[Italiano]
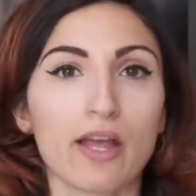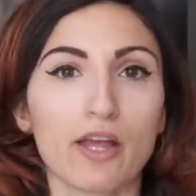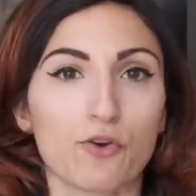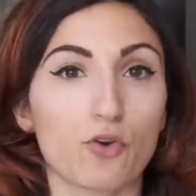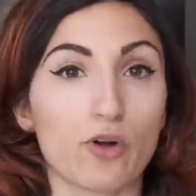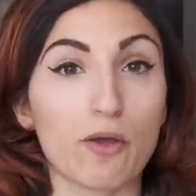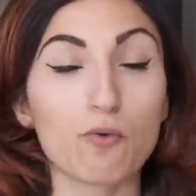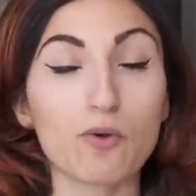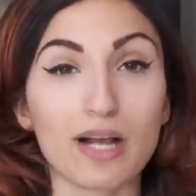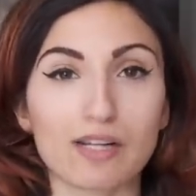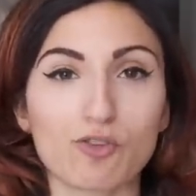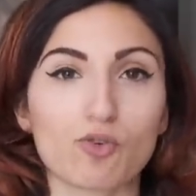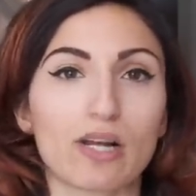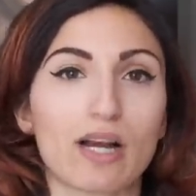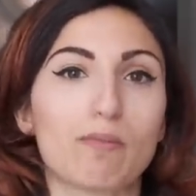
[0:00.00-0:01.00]
Non è un
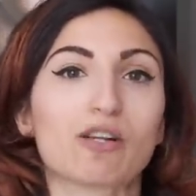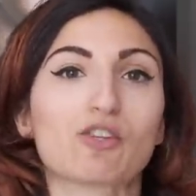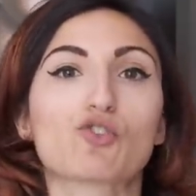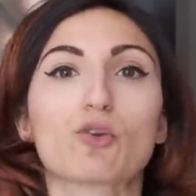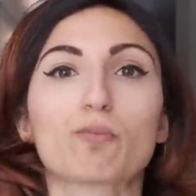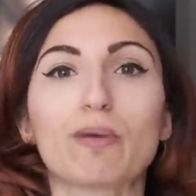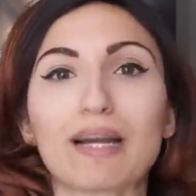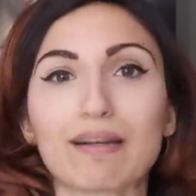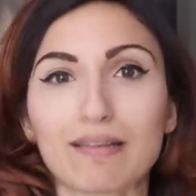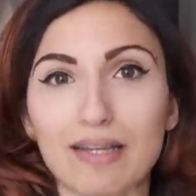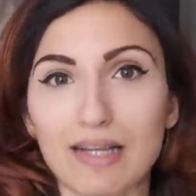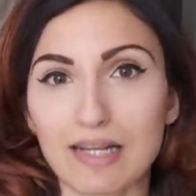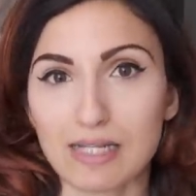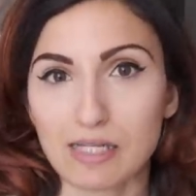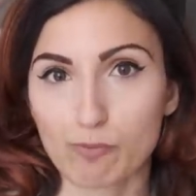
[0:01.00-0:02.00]
caso che la maggior parte
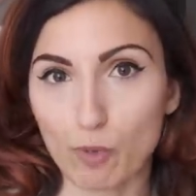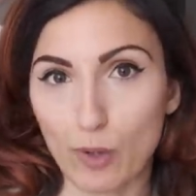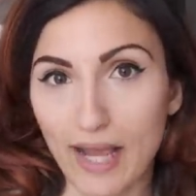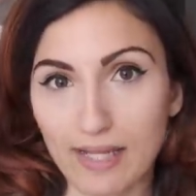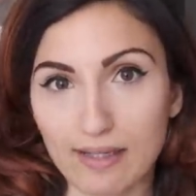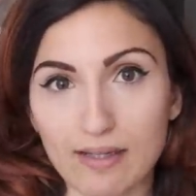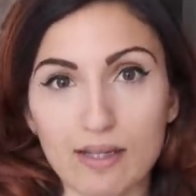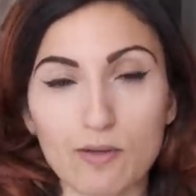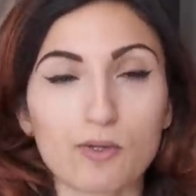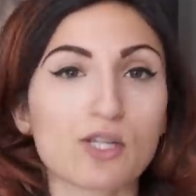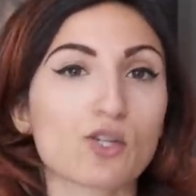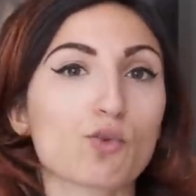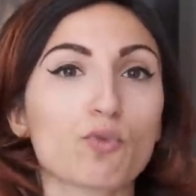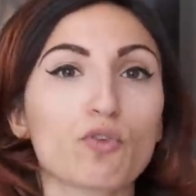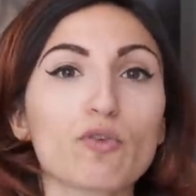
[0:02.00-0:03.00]
degli esponenti di
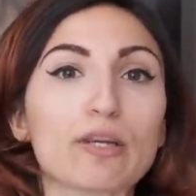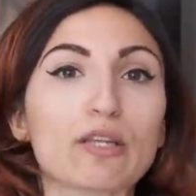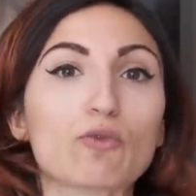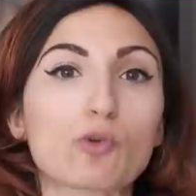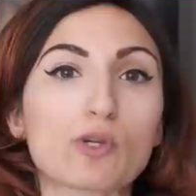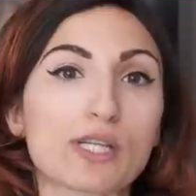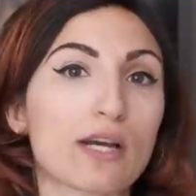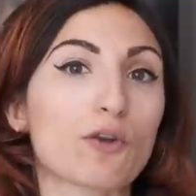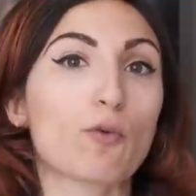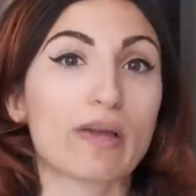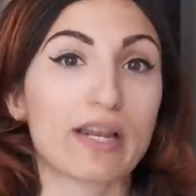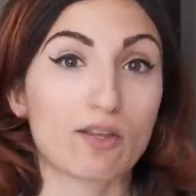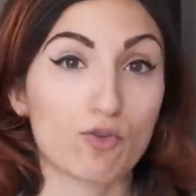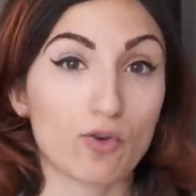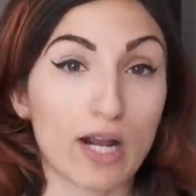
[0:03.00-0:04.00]
questo movimento siano
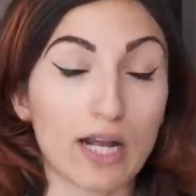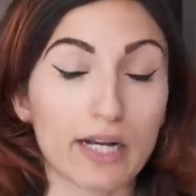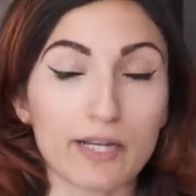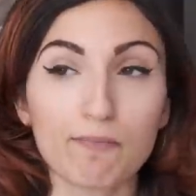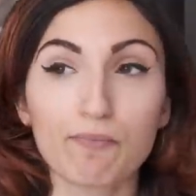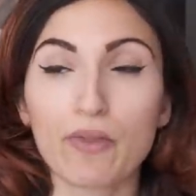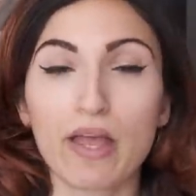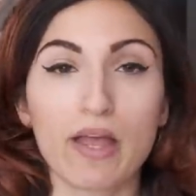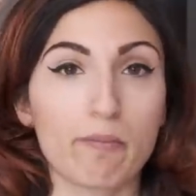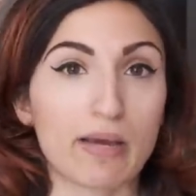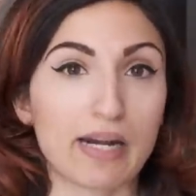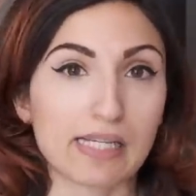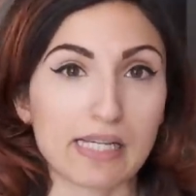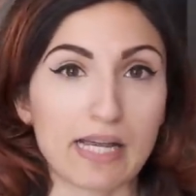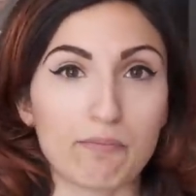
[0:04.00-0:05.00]
meridionali,
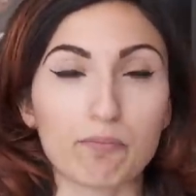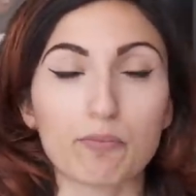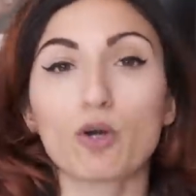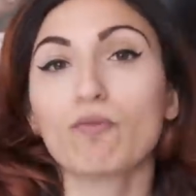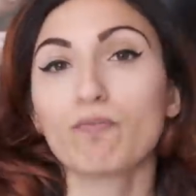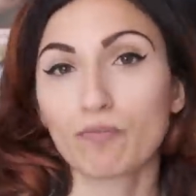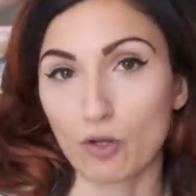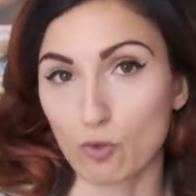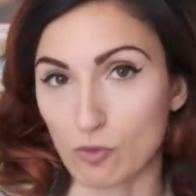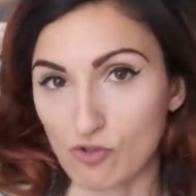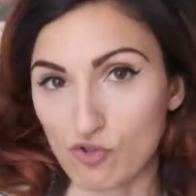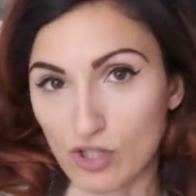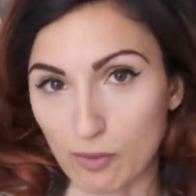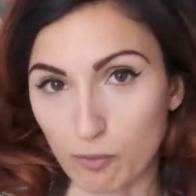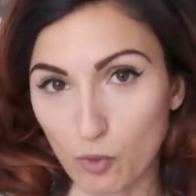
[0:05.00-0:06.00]
per esempio
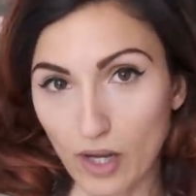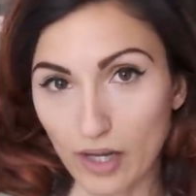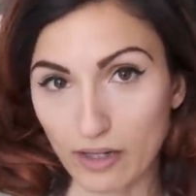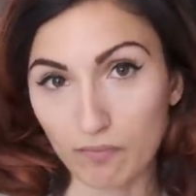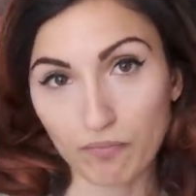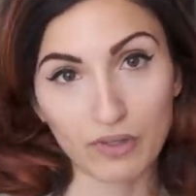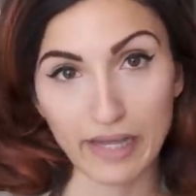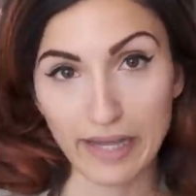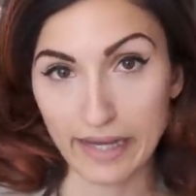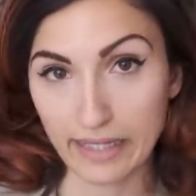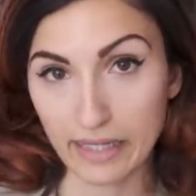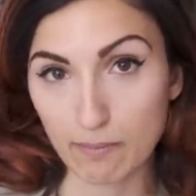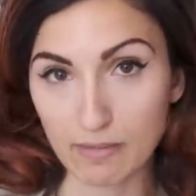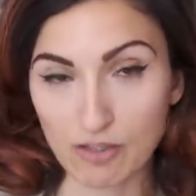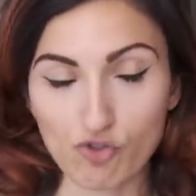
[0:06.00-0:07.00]
Luigi Capuana, che è
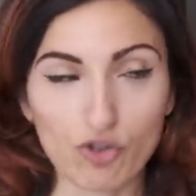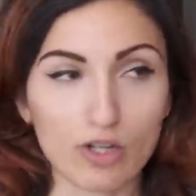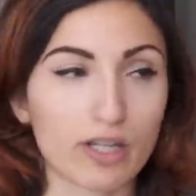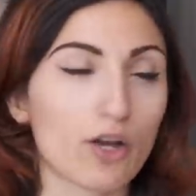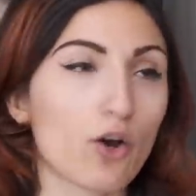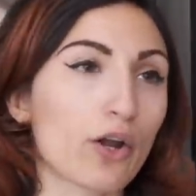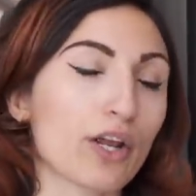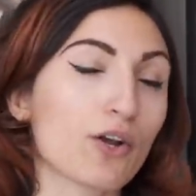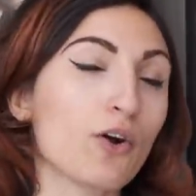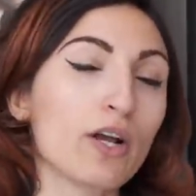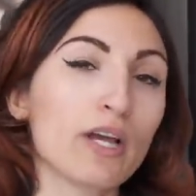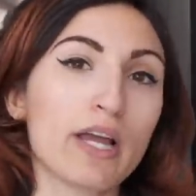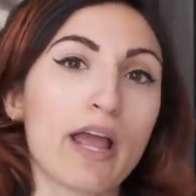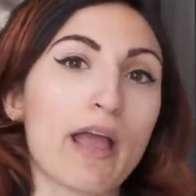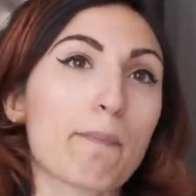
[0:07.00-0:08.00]
anche il maggiore teorico,
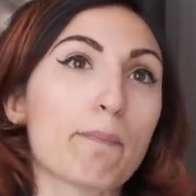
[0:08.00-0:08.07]
e